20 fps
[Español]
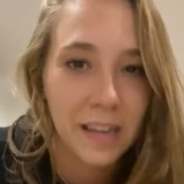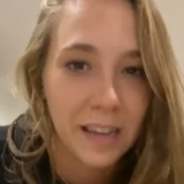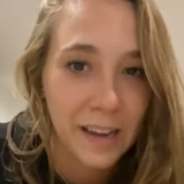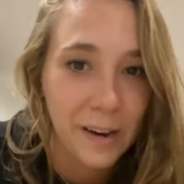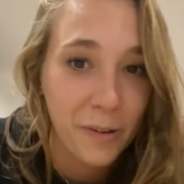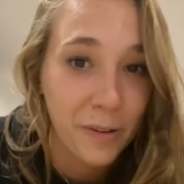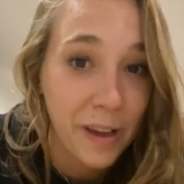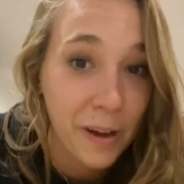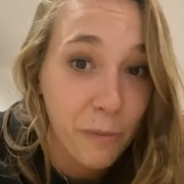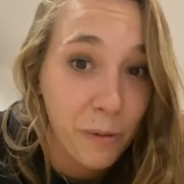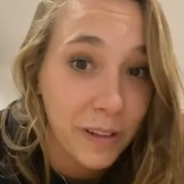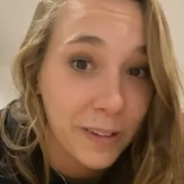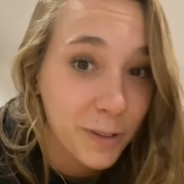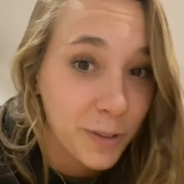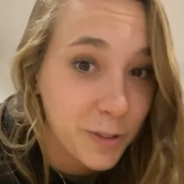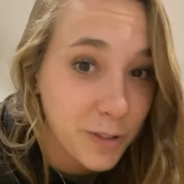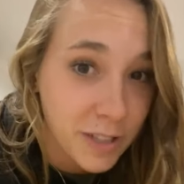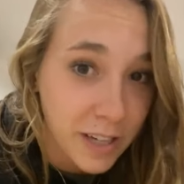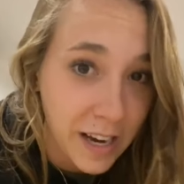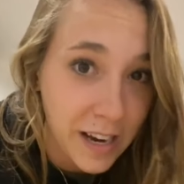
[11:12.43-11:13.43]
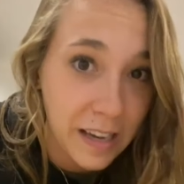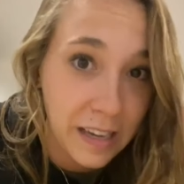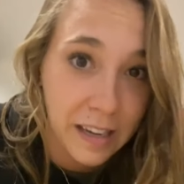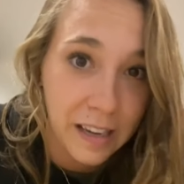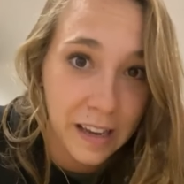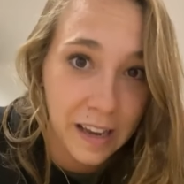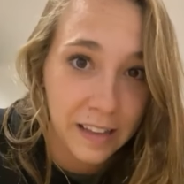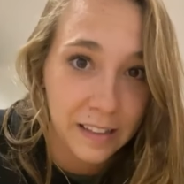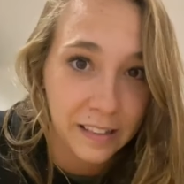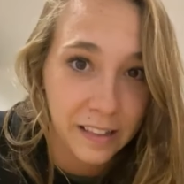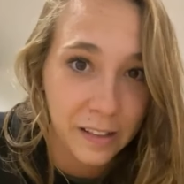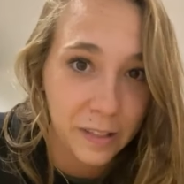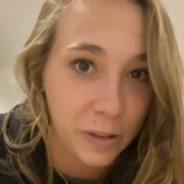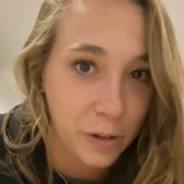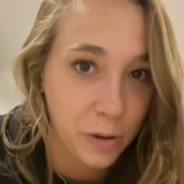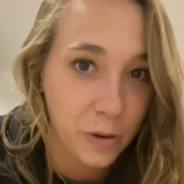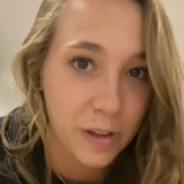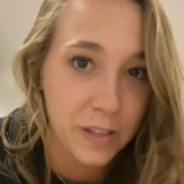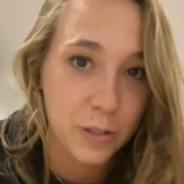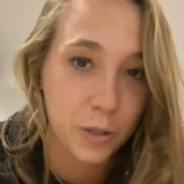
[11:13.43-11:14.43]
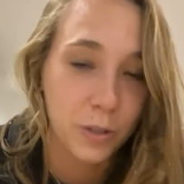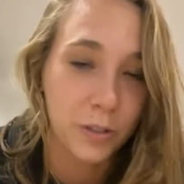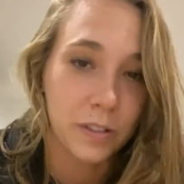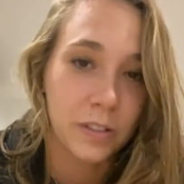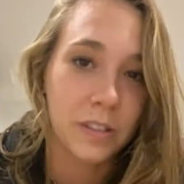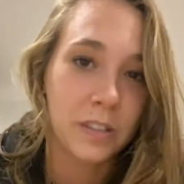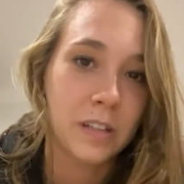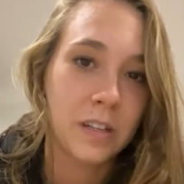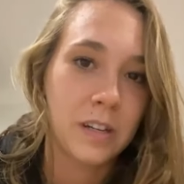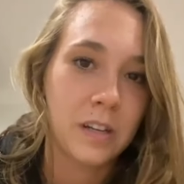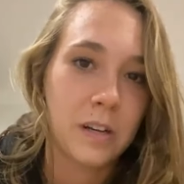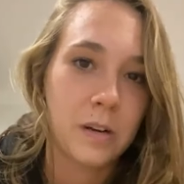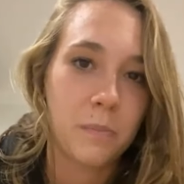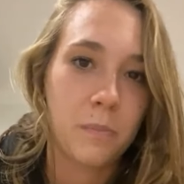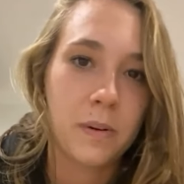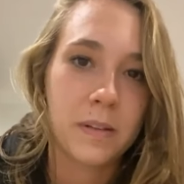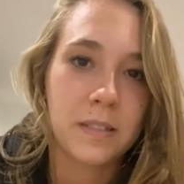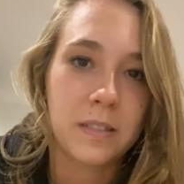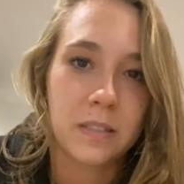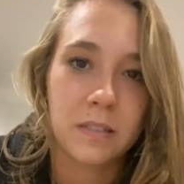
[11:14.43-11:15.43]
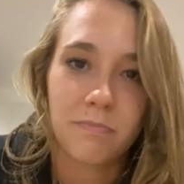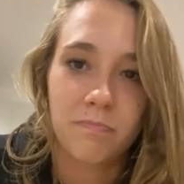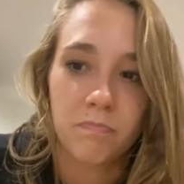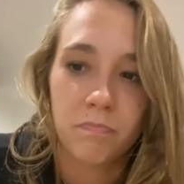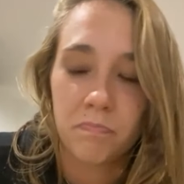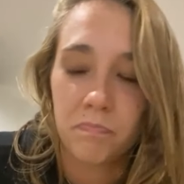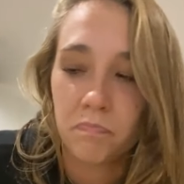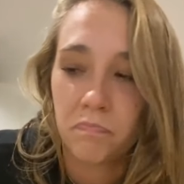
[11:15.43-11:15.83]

Y creo que cuando Jay entendió eso, pues